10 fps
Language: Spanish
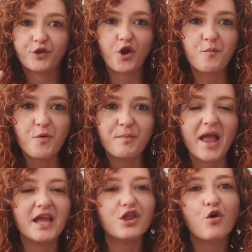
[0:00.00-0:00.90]
cómo me
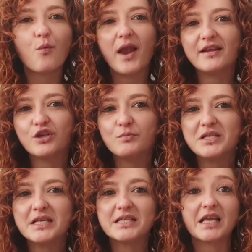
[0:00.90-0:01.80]
ha ido, cuál ha sido mi
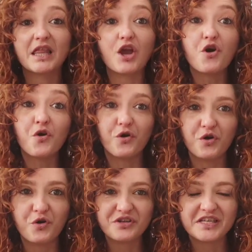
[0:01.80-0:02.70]
sensación,
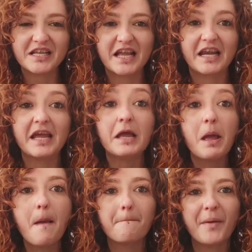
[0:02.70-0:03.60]
os lo enseñaré,
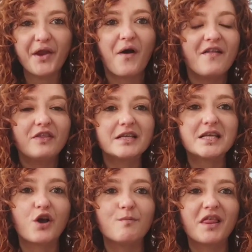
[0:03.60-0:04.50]
pero antes
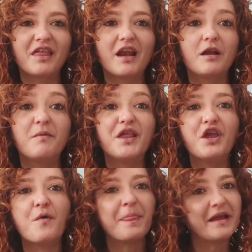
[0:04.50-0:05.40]
de comenzar el
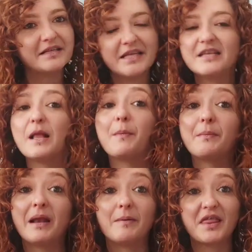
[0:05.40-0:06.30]
vídeo, si es la
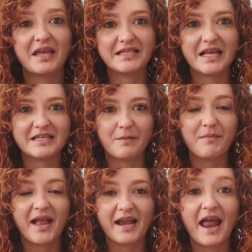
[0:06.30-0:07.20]
primera vez que estáis en
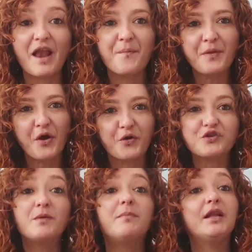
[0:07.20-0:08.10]
mi canal,
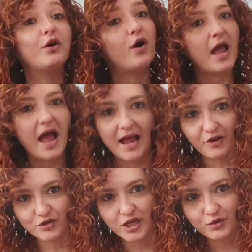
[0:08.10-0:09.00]
os invito a
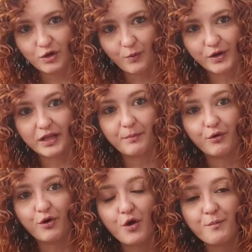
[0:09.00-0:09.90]
que os deis una vuelta
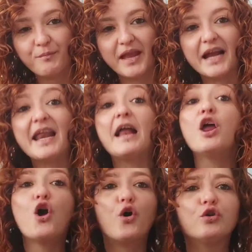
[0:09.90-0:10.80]
por mi canal,
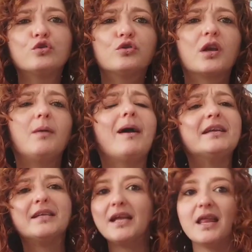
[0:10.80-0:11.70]
os
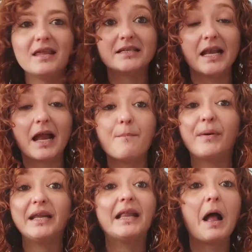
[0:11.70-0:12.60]
suscribáis y le deis a la
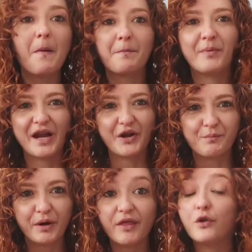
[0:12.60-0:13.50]
campanita para
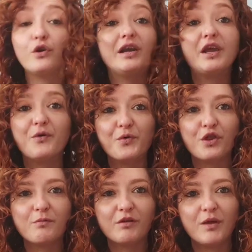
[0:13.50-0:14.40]
no perderos ninguno
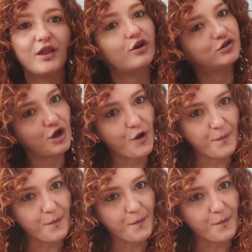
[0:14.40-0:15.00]
de mis vídeos.